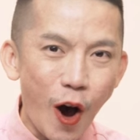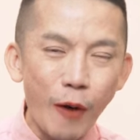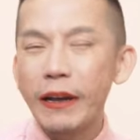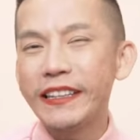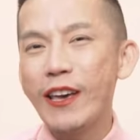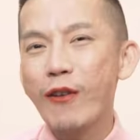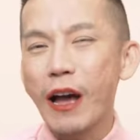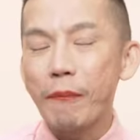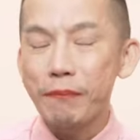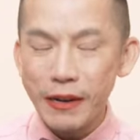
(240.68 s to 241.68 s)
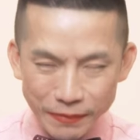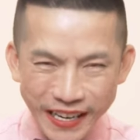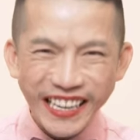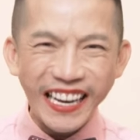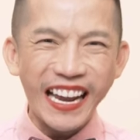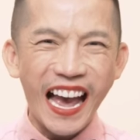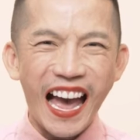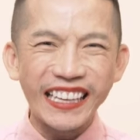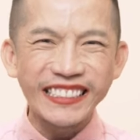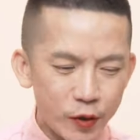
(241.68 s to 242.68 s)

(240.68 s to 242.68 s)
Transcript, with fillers: ออกไปเที่ยวกับเพื่อนๆนั่นเองนะคะ